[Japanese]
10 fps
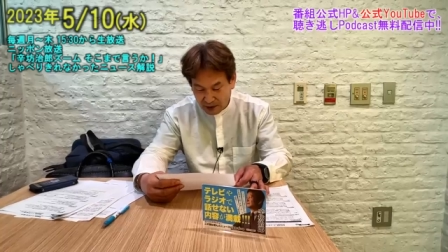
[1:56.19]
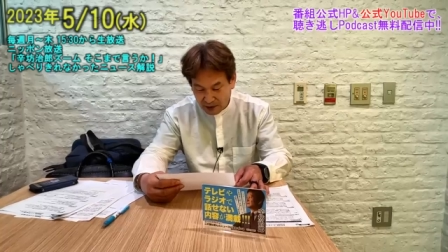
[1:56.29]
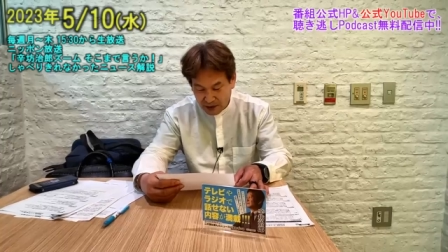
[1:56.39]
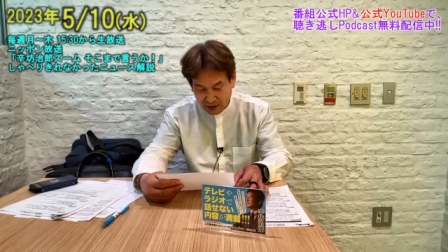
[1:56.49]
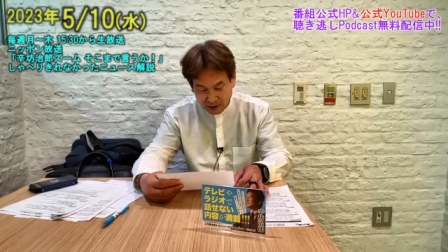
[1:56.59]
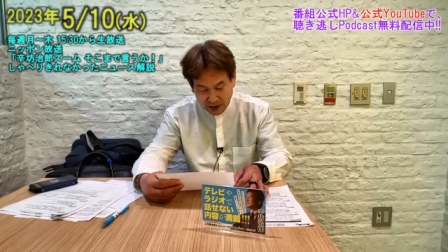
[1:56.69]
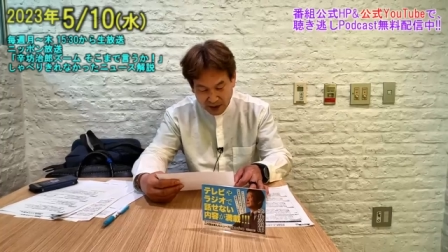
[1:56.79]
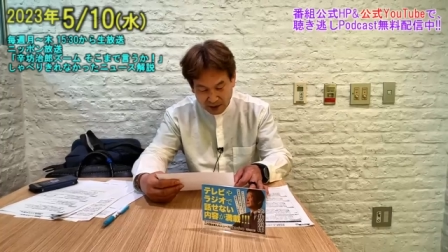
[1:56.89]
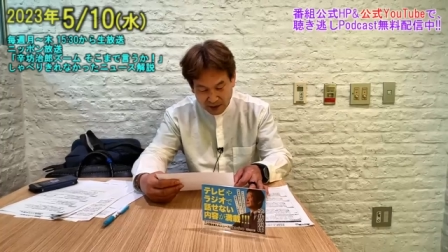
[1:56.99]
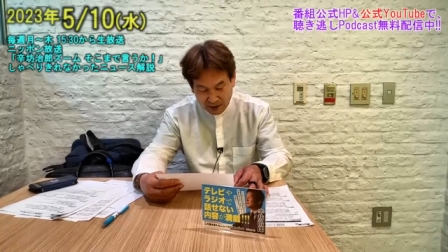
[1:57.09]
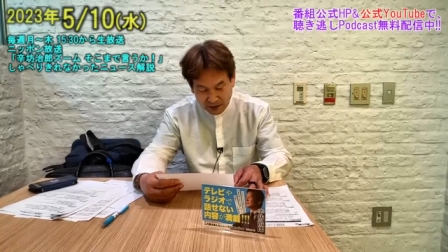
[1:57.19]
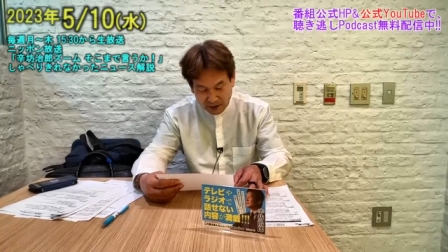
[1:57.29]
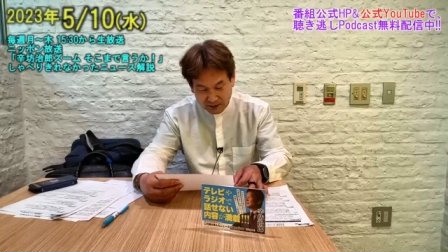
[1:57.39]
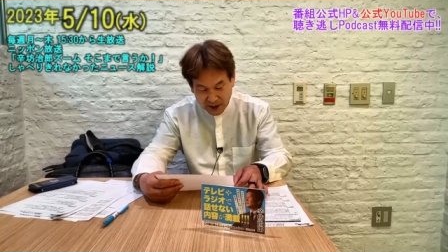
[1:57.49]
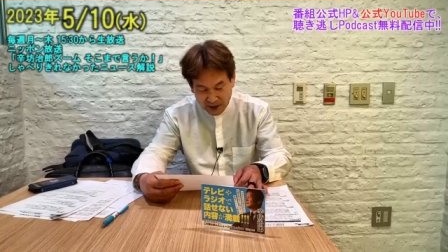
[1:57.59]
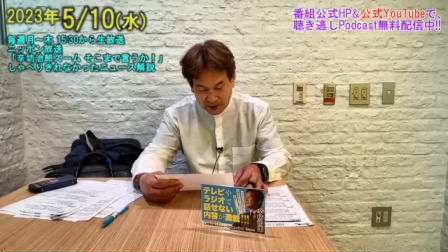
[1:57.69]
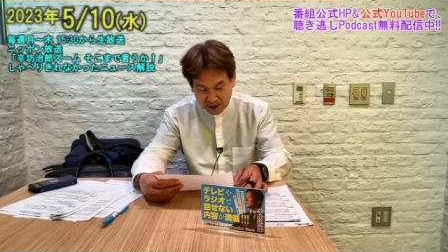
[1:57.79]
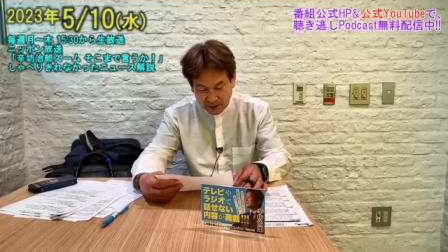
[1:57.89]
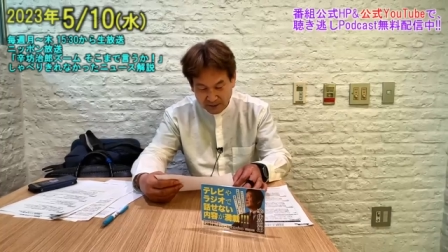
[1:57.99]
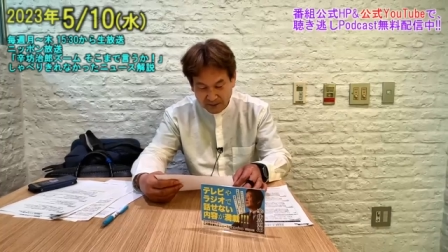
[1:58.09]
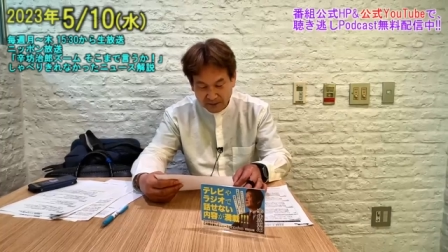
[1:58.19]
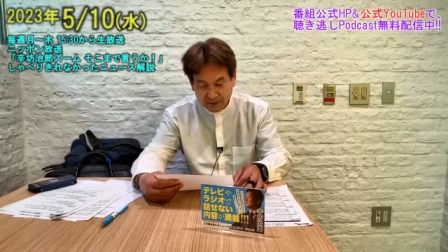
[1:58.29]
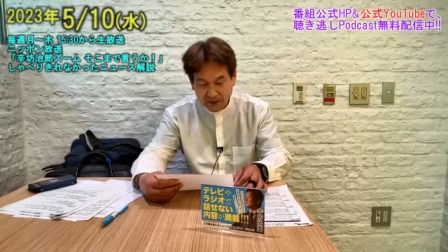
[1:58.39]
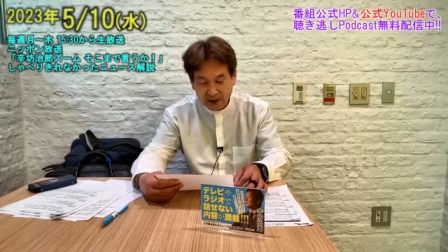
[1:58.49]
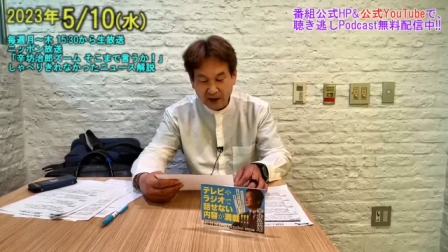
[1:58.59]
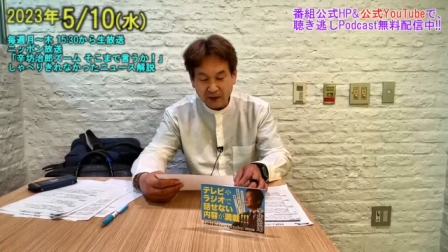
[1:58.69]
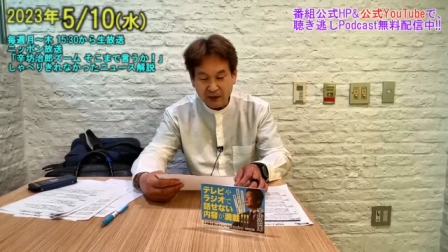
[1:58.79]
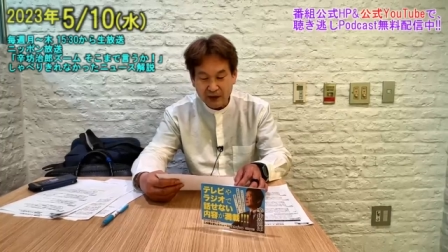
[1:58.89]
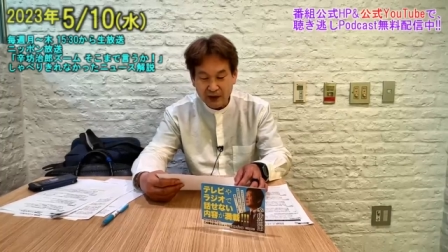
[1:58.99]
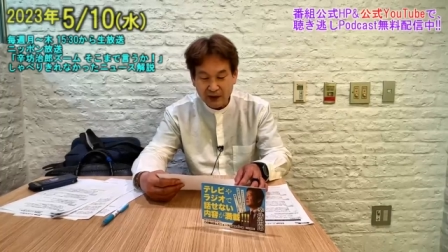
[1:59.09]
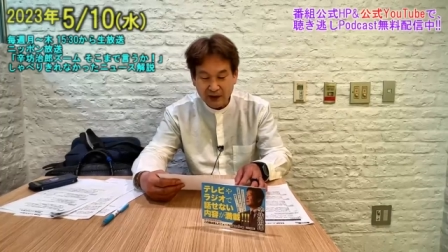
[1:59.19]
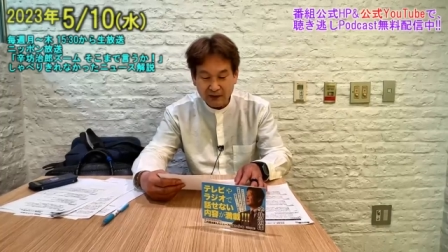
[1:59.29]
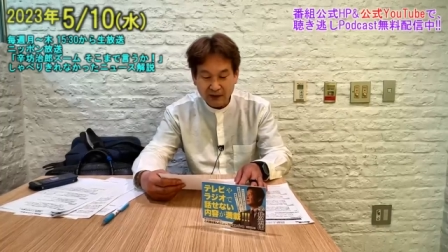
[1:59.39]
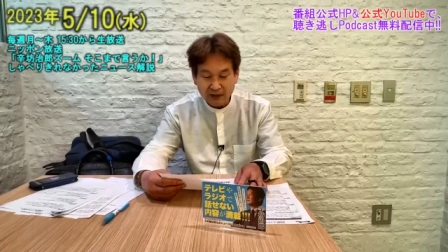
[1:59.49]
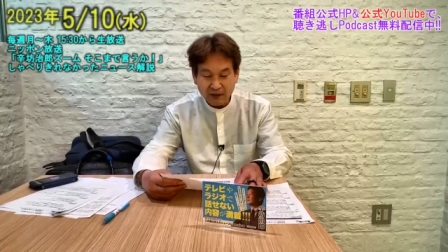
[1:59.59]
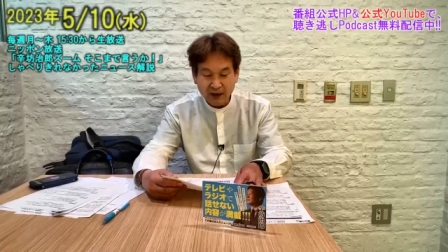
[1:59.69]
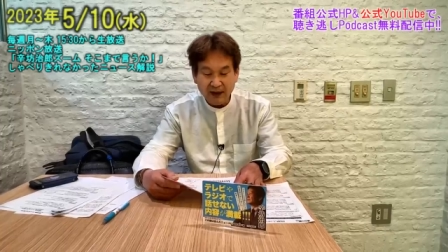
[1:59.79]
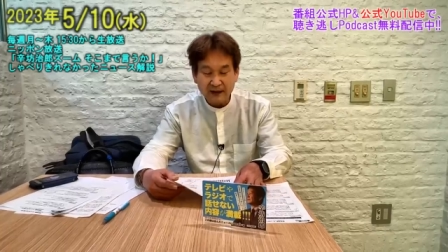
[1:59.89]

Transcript: んのうちの ななてんきゅうパーセント だからロシア産のあのカ